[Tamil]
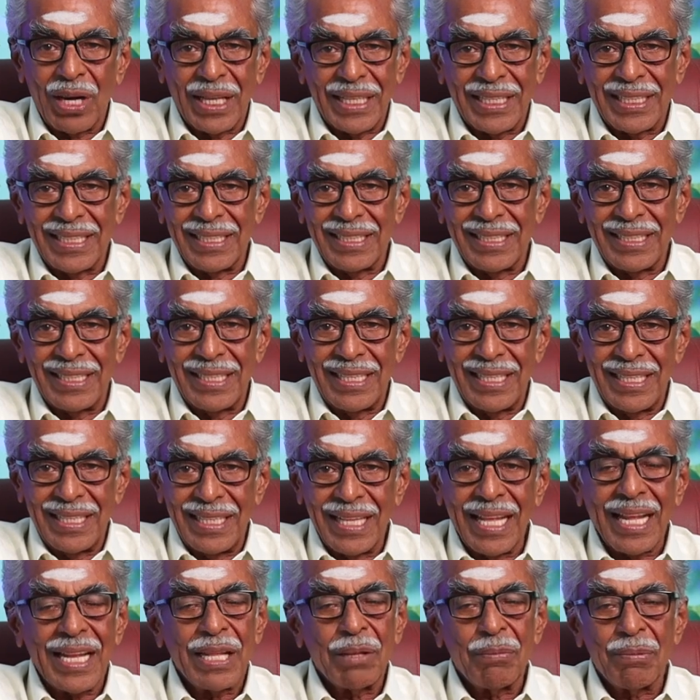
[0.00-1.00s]
போகாது
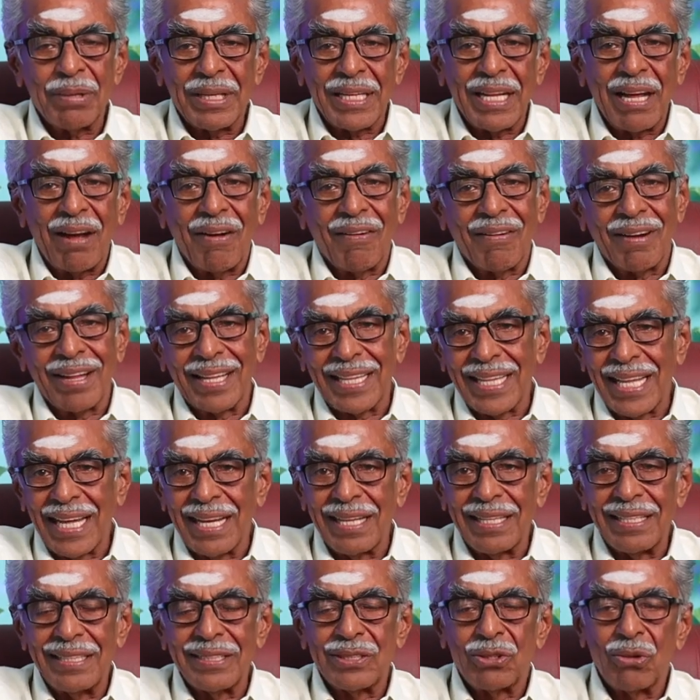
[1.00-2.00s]
இறந்து போயிட்டா அவ்வளோதான்
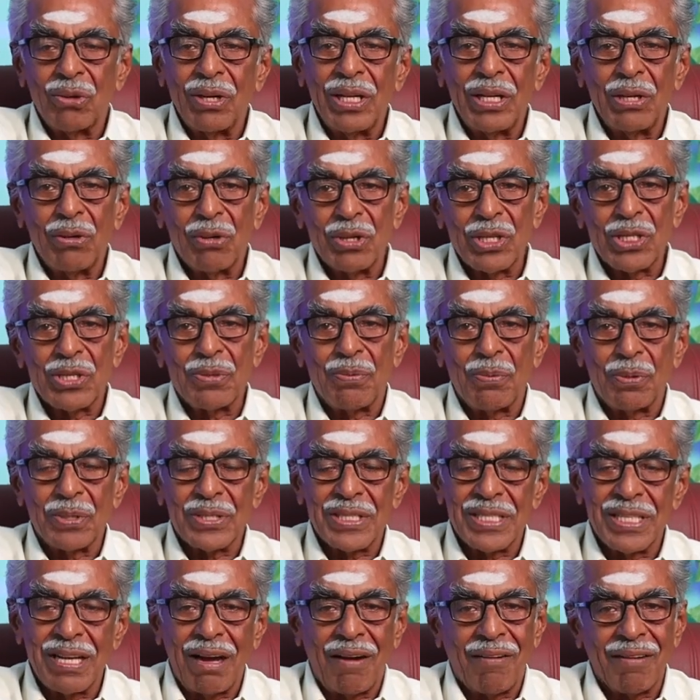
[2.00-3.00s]
தொழில் நொடிச்சு
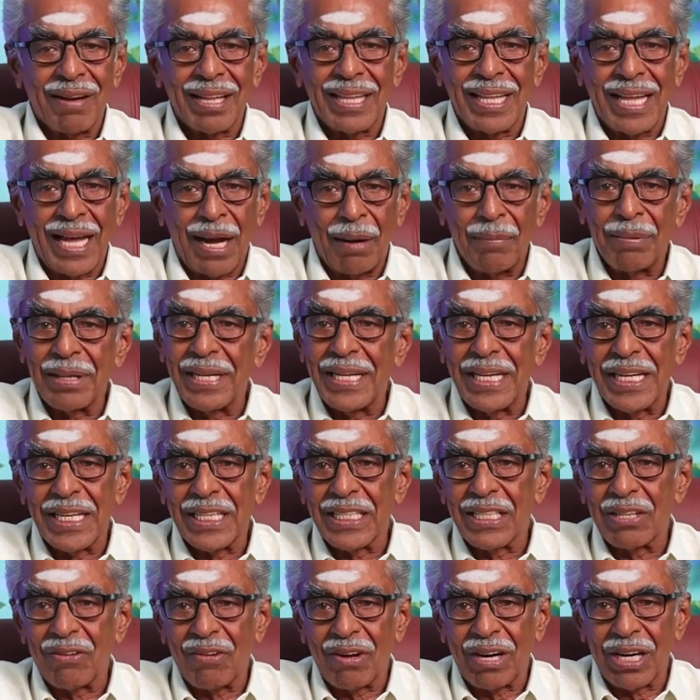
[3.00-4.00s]
போச்சு அவ்வளோதான் அப்படின்னு
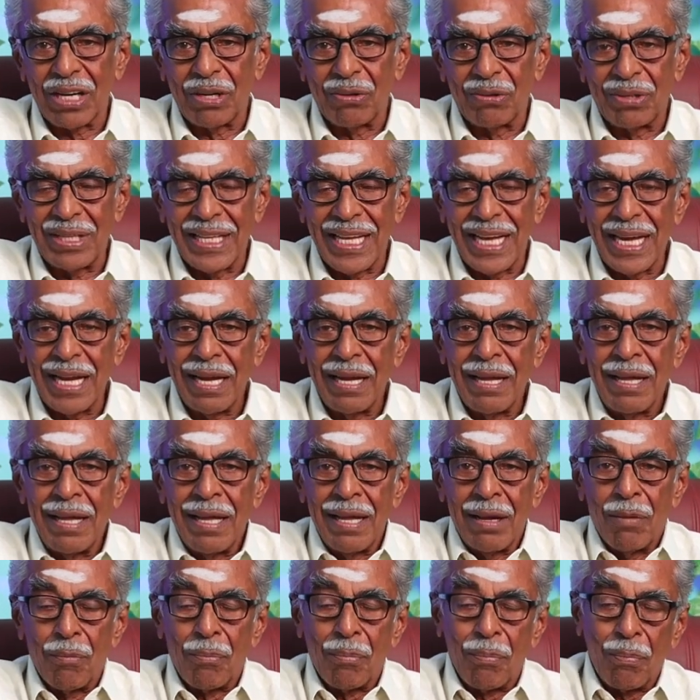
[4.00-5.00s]
இருந்துருவாங்களே ஒழிய
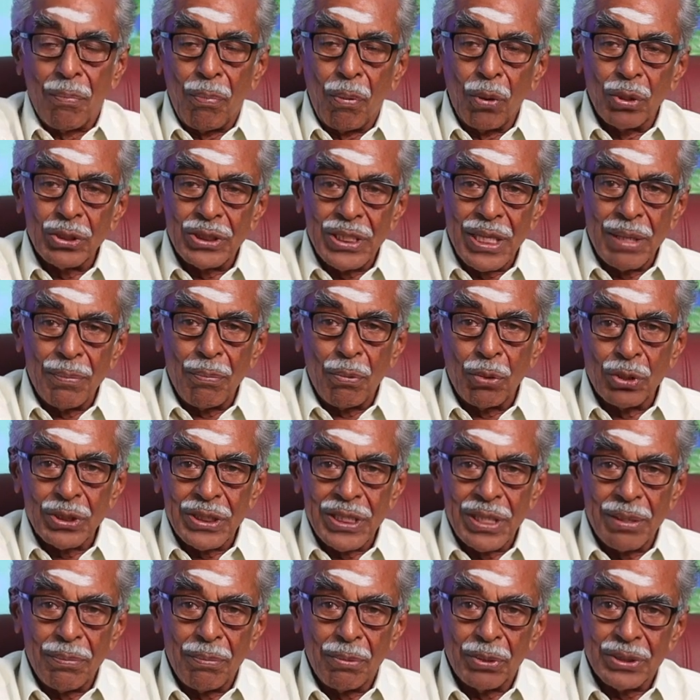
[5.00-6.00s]
போச்சே
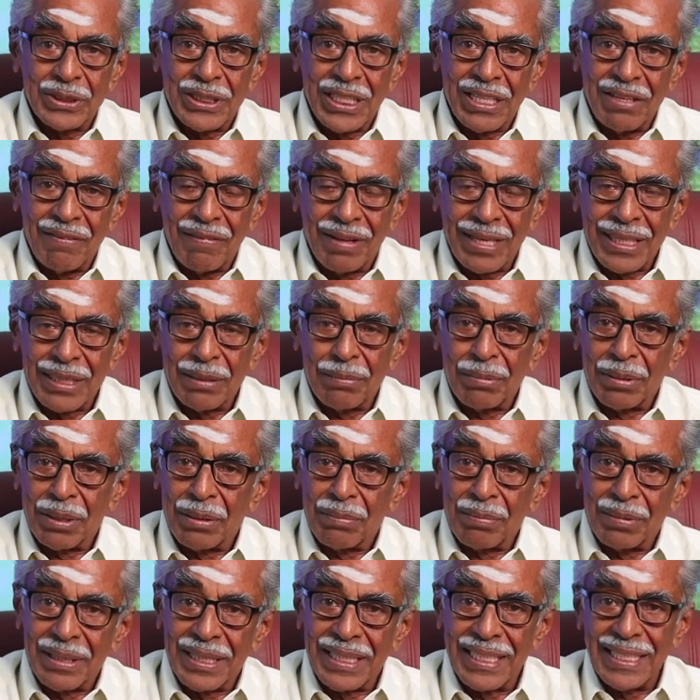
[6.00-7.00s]
போச்சே போச்சேன்னு
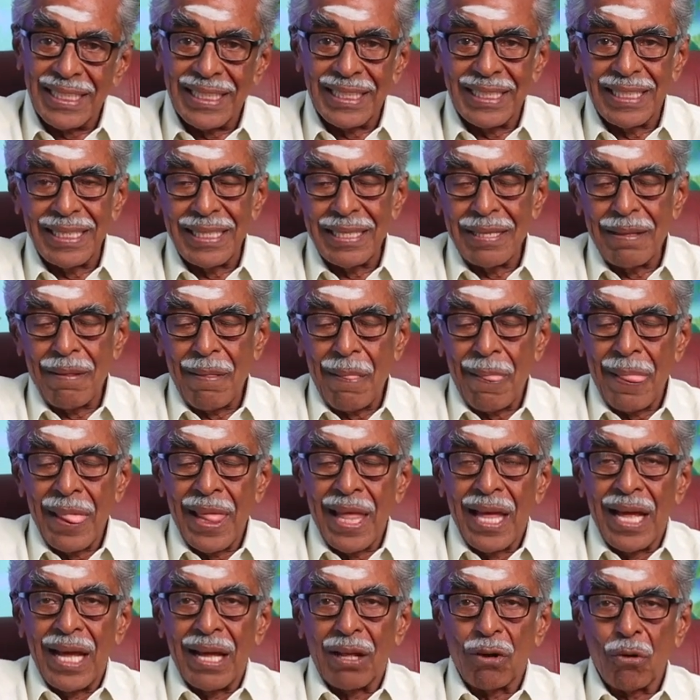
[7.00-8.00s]
வருத்தப்பட்டு பட்டு
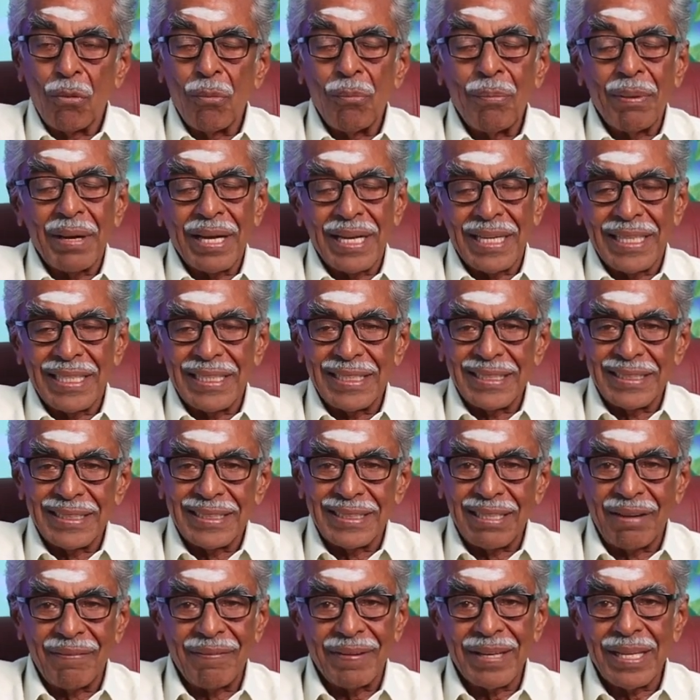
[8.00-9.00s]
ரொம்ப
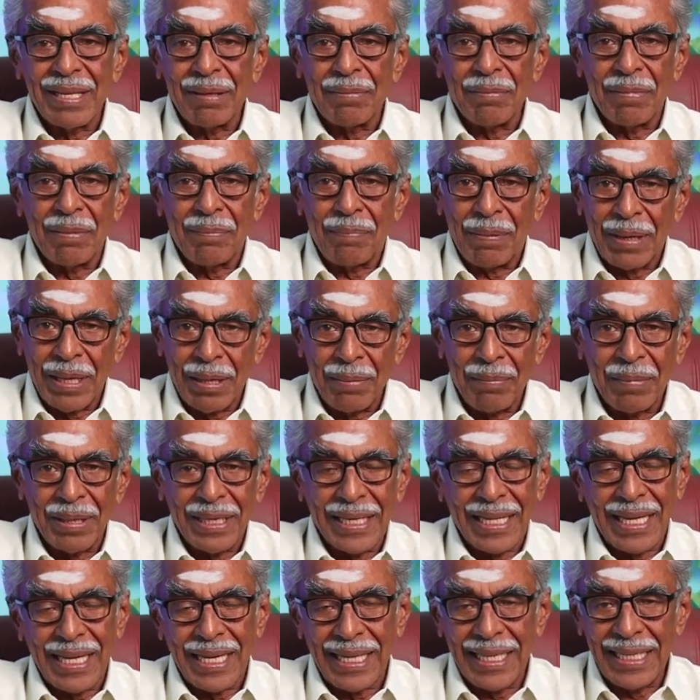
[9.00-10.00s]
சஃபரிங் பண்ண
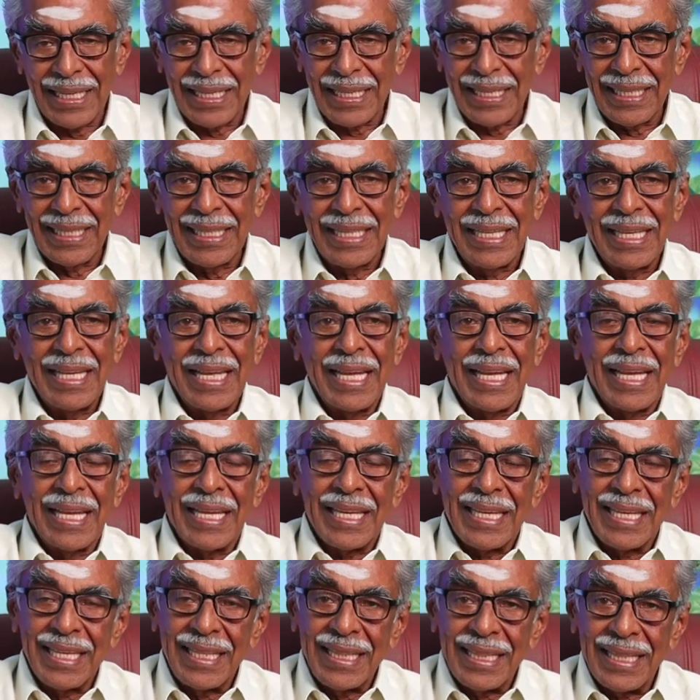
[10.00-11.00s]
மாட்டாங்க
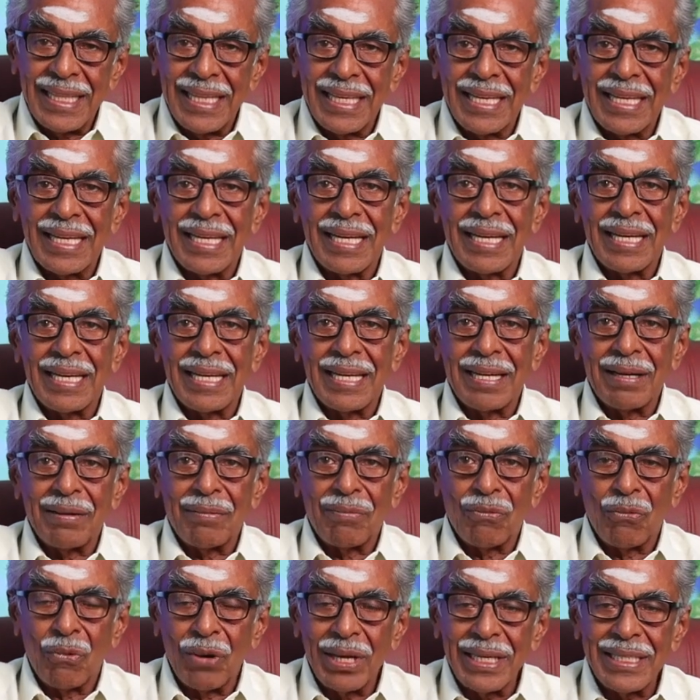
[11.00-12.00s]
இந்த
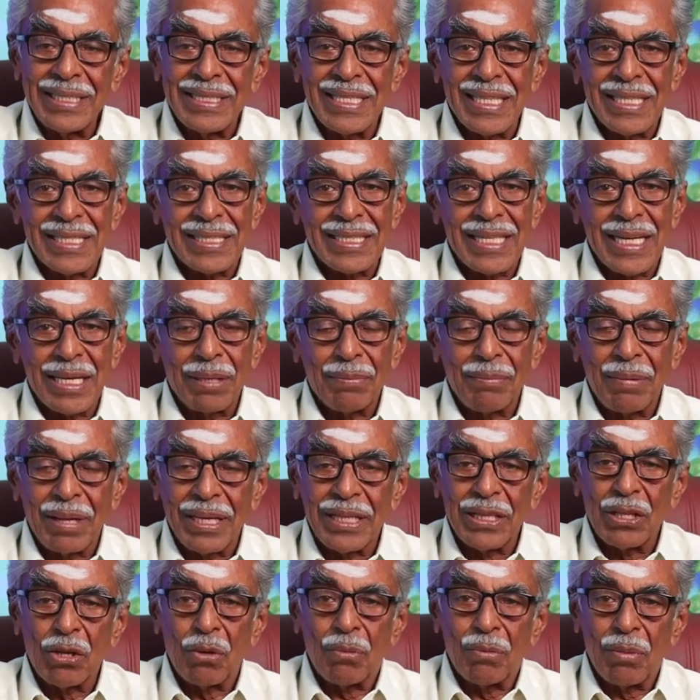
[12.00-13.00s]
ஒயிட் சேஸ்டட்
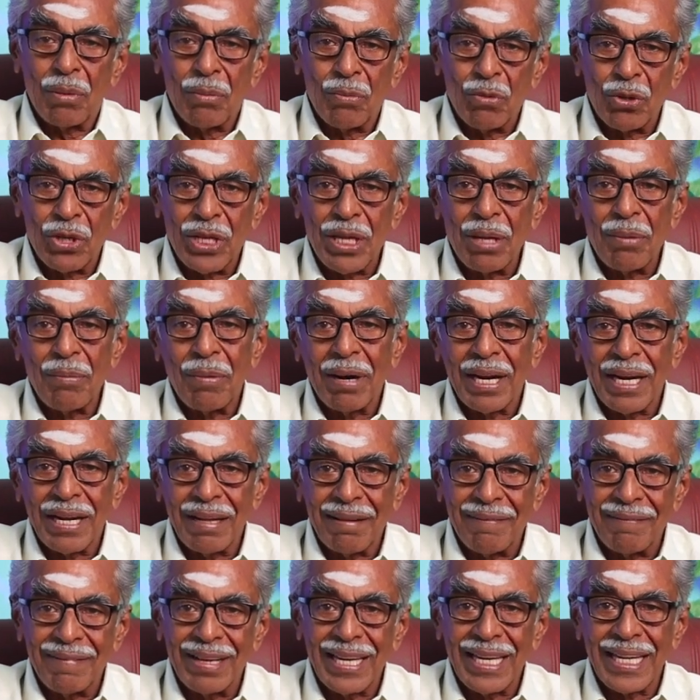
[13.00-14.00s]
மருந்து ரொம்ப
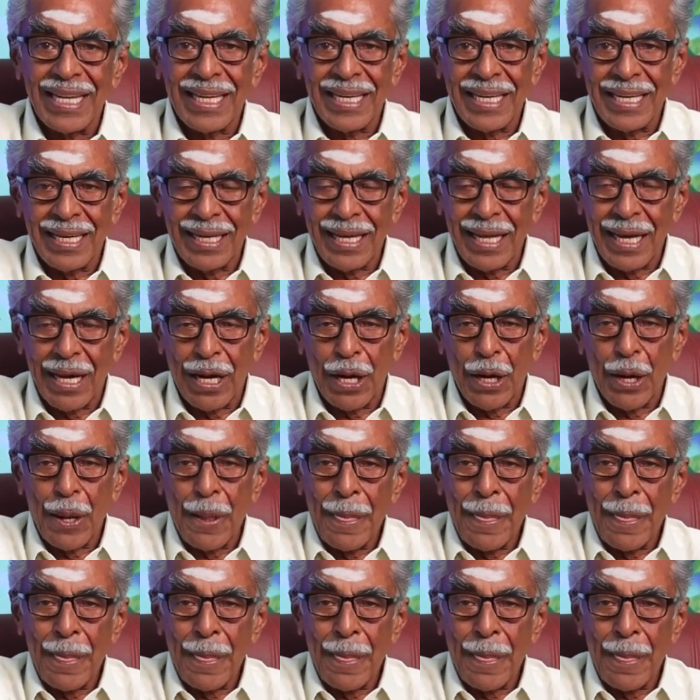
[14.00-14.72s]
முக்கியமான வேலை என்னென்னா